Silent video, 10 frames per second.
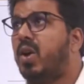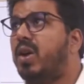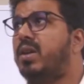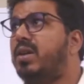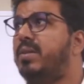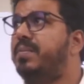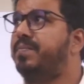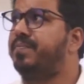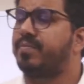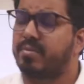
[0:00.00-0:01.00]
और
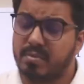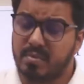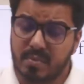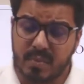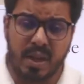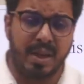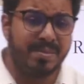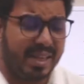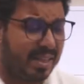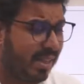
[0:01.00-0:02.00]

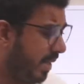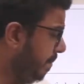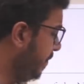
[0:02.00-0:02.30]
हम देखते हैं